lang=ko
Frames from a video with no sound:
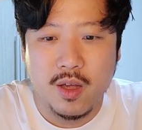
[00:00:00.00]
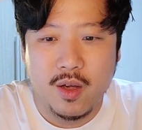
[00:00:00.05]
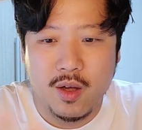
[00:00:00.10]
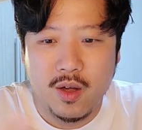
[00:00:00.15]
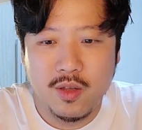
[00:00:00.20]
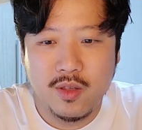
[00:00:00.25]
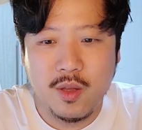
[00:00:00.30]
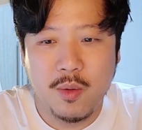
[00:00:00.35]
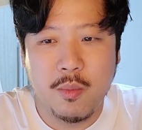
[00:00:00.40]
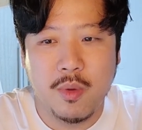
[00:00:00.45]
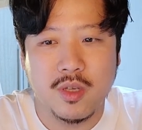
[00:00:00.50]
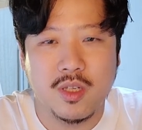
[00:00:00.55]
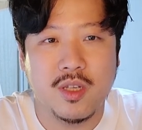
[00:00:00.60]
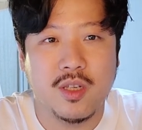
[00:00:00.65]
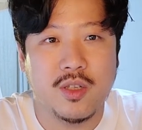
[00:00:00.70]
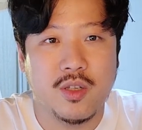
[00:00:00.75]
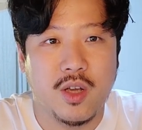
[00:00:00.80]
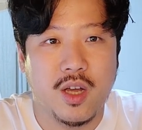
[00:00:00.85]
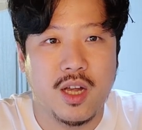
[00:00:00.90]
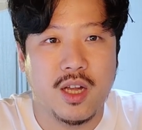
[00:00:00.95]
어떤 머신을
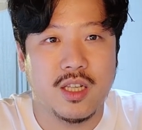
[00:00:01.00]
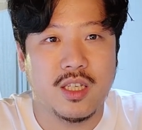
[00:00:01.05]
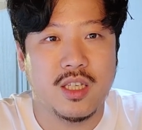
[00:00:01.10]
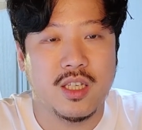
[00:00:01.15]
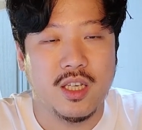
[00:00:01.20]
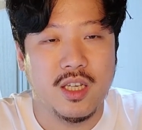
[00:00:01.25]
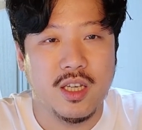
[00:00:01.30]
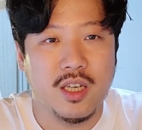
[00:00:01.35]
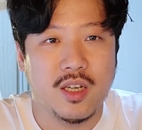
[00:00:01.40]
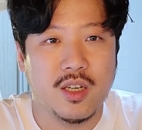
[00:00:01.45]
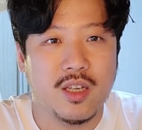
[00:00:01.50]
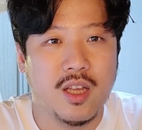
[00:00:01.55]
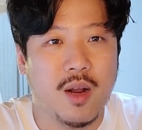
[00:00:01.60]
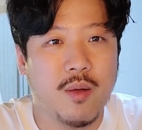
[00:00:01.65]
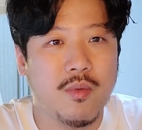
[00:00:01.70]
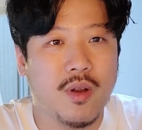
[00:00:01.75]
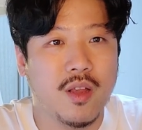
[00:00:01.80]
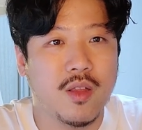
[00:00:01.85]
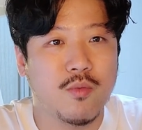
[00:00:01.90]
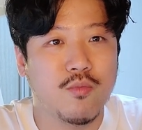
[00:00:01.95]
써야 할지
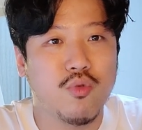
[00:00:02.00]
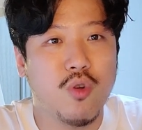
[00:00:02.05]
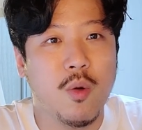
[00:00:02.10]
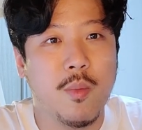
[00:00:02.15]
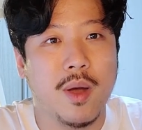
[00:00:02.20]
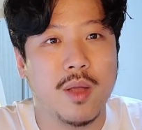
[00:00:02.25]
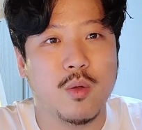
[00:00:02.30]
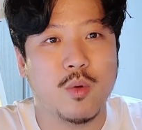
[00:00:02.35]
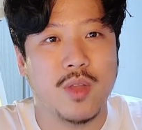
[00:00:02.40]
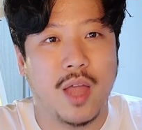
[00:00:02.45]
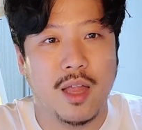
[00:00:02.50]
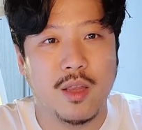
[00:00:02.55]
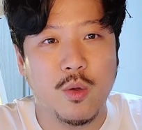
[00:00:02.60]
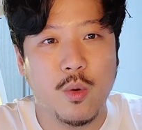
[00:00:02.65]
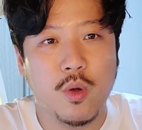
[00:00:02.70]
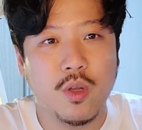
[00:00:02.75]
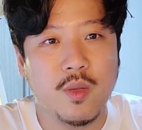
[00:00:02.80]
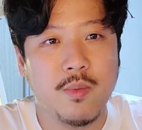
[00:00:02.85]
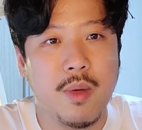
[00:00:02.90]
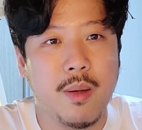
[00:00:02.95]
사람들한테 물어봐도 다
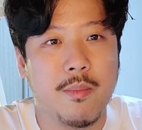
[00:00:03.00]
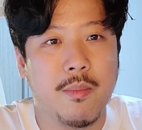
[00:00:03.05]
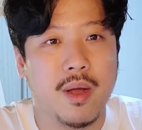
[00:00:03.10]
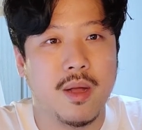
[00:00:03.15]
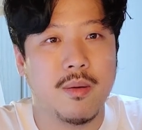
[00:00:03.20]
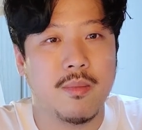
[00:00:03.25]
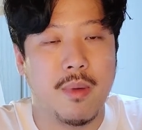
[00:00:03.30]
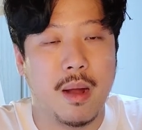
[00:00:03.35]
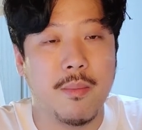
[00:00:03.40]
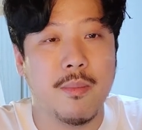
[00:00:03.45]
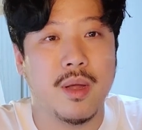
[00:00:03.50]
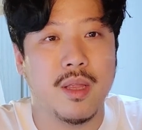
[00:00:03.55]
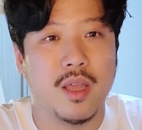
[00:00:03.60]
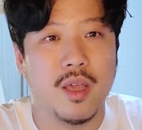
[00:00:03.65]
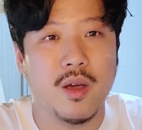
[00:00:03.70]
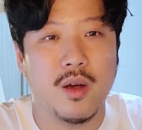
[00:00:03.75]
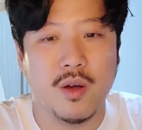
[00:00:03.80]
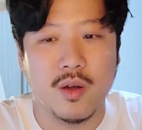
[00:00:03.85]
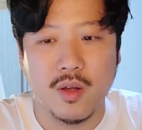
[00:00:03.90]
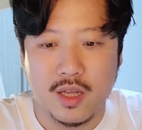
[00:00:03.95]
똑같은 말만, 말만
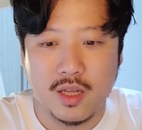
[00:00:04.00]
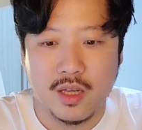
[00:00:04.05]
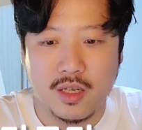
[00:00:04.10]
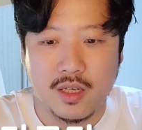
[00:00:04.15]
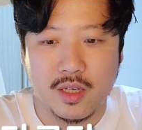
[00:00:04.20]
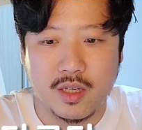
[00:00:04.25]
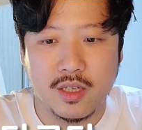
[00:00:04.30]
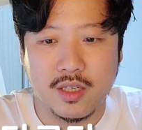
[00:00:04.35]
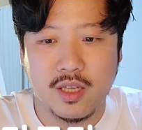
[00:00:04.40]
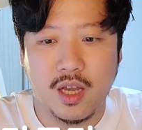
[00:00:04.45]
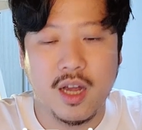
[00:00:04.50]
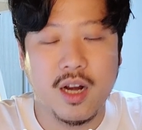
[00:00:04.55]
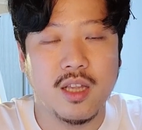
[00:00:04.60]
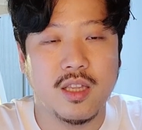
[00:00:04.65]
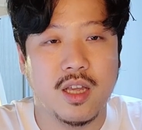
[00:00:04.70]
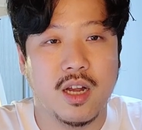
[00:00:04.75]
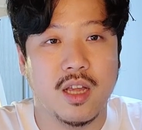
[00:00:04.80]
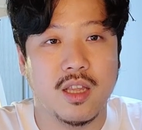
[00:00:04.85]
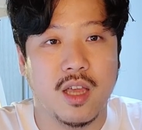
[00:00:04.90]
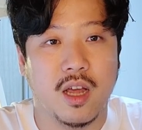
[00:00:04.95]
해요 그 스타일에
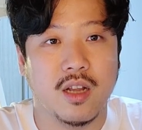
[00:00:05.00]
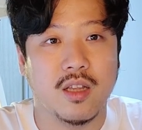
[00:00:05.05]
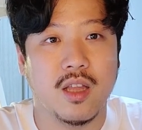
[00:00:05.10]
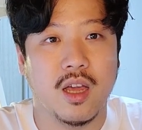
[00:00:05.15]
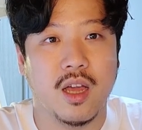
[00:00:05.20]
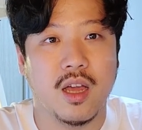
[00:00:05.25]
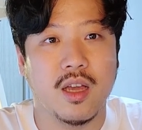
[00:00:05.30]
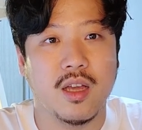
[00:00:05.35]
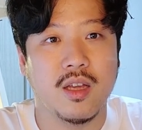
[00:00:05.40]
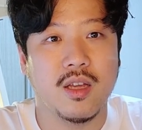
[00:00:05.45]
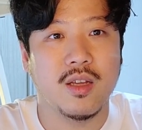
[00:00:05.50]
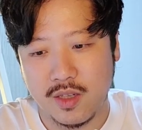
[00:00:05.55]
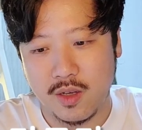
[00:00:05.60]
따라 다르다